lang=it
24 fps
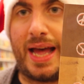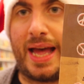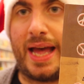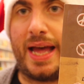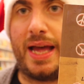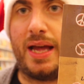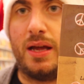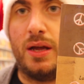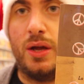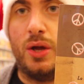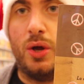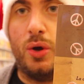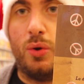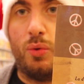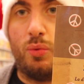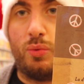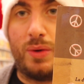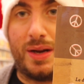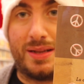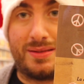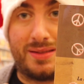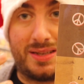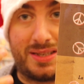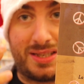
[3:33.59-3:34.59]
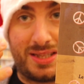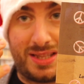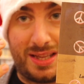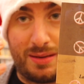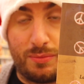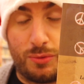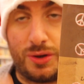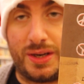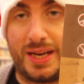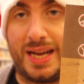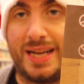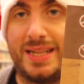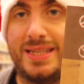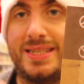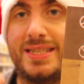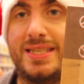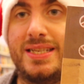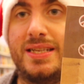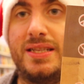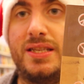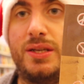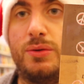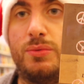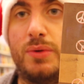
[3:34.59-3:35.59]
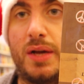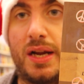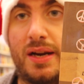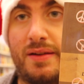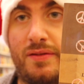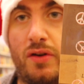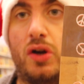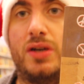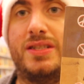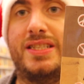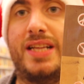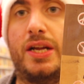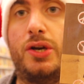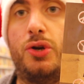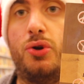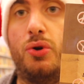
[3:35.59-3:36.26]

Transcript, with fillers: è una testimonianza di una rivolta